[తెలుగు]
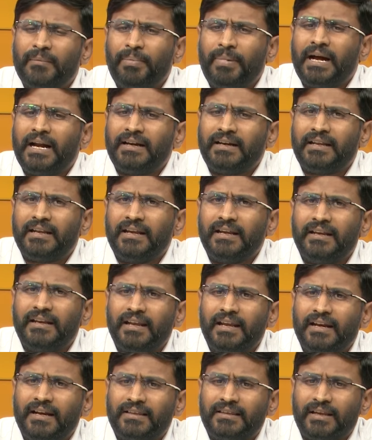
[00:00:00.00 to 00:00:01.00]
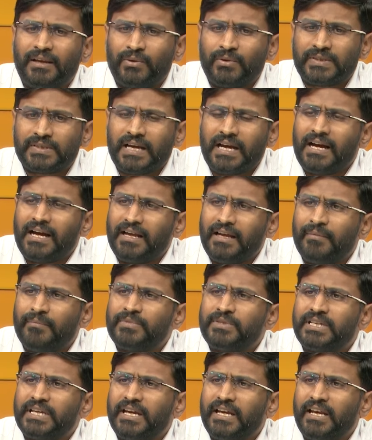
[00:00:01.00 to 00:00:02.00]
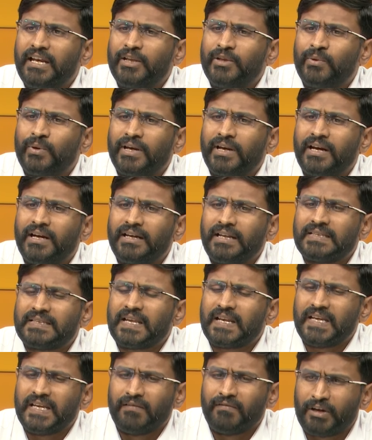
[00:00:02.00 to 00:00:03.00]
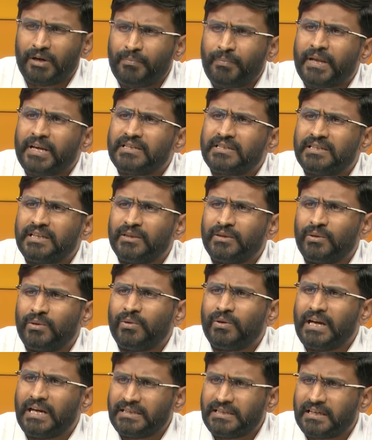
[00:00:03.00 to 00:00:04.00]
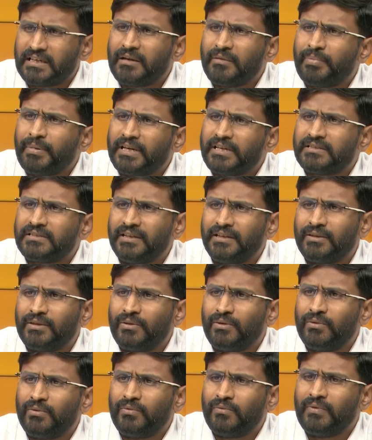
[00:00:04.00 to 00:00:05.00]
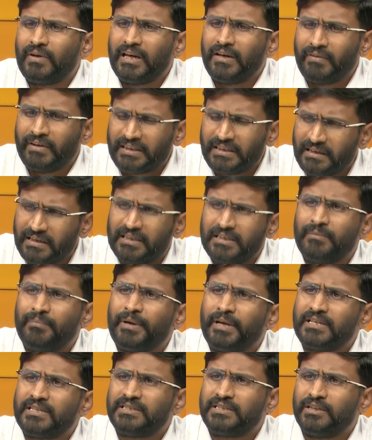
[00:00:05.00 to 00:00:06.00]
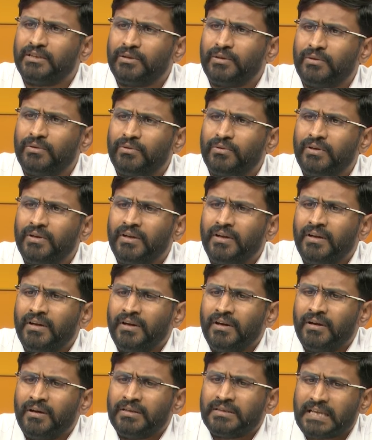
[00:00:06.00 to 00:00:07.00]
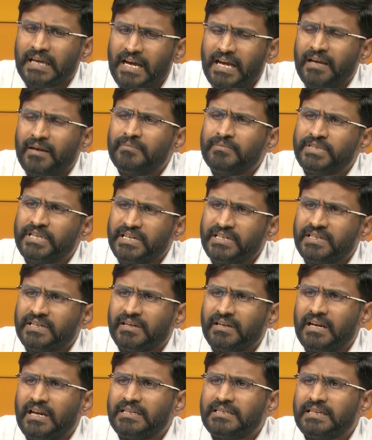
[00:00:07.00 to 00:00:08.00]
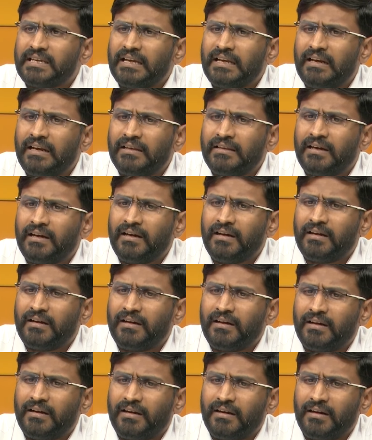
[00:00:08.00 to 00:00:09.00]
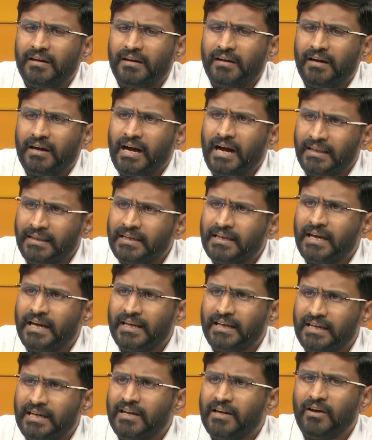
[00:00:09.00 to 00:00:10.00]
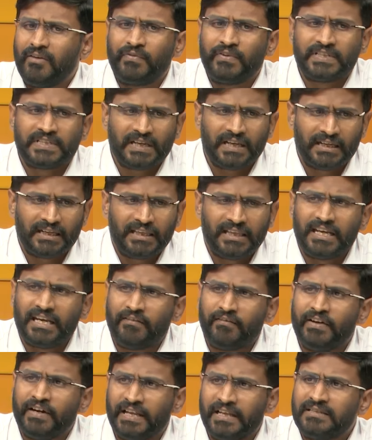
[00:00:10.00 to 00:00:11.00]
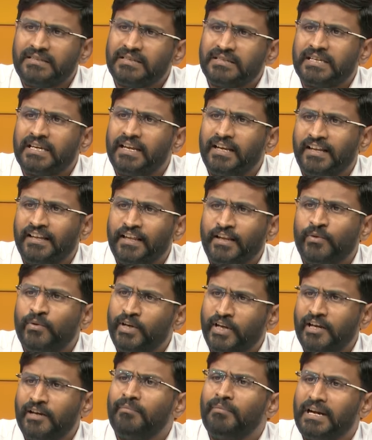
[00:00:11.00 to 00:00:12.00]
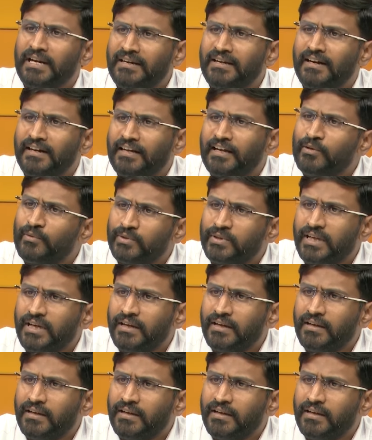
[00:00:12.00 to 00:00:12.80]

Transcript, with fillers: పార్టీ నేతలు సహాయం చేయలేదు అని అంటే సరే ఎవరి పరిస్థితులు రాజకీయ పరిస్థితులు వాళ్ళ వ్యక్తిగత పరిస్థితులు సహాయం చేసిర్రా చేయలేదా అధికారికంగా అఫీషియల్గా ఏదైనా ఎవిడెన్స్ చేయలేదని ఉంటే నేను మాట్లాడగలుగుతా